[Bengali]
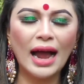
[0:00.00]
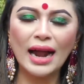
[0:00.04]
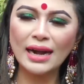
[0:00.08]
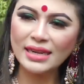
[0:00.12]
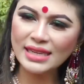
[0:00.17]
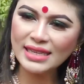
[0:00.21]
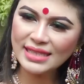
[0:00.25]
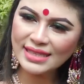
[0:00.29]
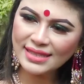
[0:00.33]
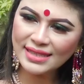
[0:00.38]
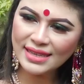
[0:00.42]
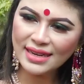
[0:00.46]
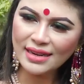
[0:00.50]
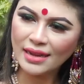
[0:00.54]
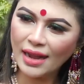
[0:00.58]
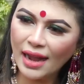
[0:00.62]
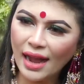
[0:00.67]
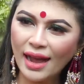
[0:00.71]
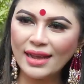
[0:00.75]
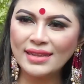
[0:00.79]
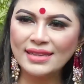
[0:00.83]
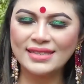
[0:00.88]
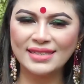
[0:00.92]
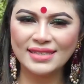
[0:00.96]
আর্টিস্টের
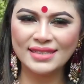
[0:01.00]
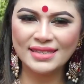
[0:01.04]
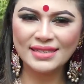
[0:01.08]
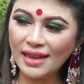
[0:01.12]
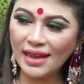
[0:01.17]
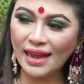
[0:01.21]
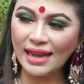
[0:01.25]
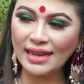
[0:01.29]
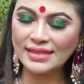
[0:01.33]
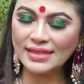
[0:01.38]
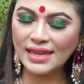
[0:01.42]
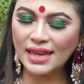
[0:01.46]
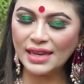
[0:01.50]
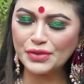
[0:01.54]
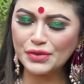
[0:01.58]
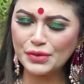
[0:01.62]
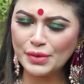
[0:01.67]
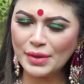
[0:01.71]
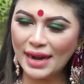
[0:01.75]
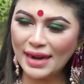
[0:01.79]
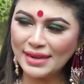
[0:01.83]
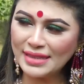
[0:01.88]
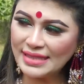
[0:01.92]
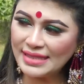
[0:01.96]
কাজ কাজ
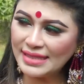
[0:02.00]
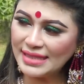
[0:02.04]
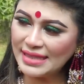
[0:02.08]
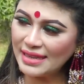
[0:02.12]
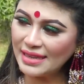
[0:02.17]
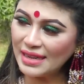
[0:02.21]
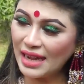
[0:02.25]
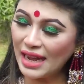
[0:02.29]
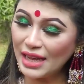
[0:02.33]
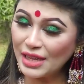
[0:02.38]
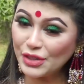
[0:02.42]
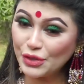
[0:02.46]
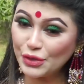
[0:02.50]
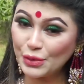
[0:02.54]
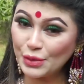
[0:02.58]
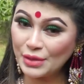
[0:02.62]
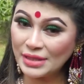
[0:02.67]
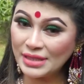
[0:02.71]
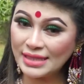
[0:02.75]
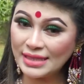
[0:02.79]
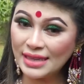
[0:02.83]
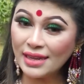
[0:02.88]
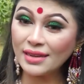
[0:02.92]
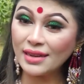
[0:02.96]
একজন আর্টিস্টের কাজ
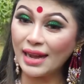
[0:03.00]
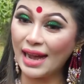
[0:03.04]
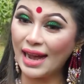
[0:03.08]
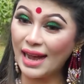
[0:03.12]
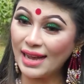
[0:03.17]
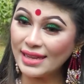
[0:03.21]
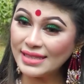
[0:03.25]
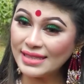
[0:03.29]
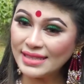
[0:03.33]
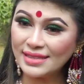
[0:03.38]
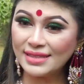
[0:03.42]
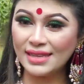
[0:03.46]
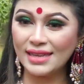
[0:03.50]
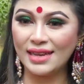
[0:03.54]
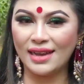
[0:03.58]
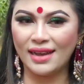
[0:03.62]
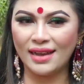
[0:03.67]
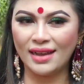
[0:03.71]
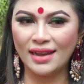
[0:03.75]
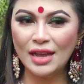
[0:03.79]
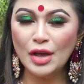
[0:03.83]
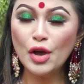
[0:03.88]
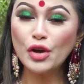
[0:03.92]
হচ্ছে কাজ দেয়া